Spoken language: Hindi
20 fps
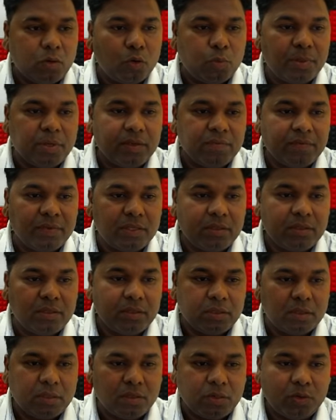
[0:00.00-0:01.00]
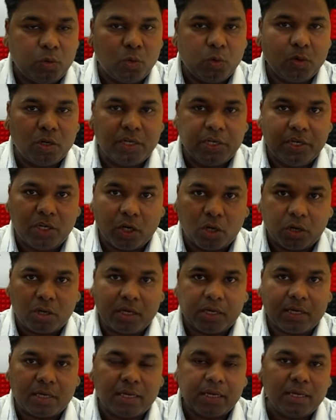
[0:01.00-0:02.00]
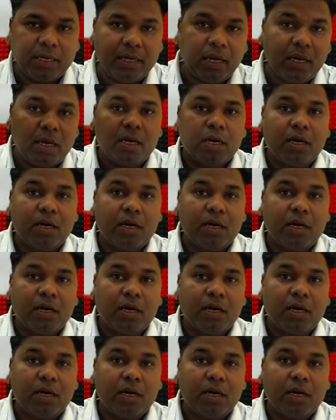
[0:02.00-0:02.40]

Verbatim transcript: ओपन विद गूगल डॉक करना है